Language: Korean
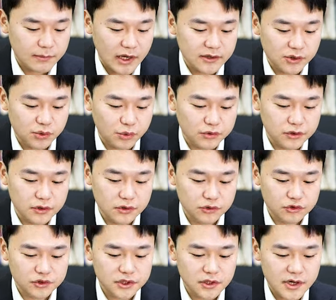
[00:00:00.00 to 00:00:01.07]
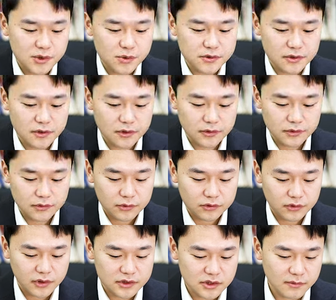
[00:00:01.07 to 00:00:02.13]
많은 돈을 출자를 해줬어요.
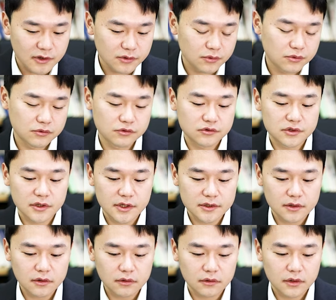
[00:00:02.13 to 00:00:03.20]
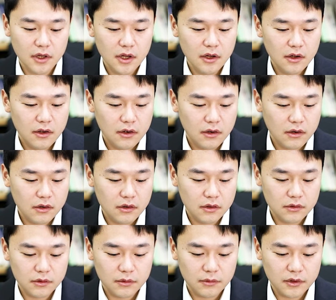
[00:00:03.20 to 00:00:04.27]
굉장히 많은 돈을 출자를 해서
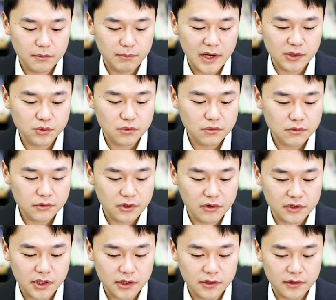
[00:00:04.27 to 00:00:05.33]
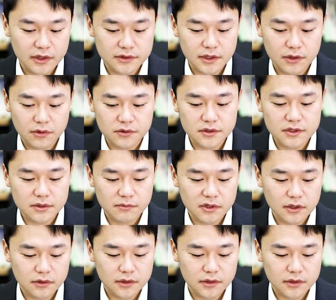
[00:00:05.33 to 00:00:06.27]
어, 이 배송 역량이 굉장히 커졌습니다.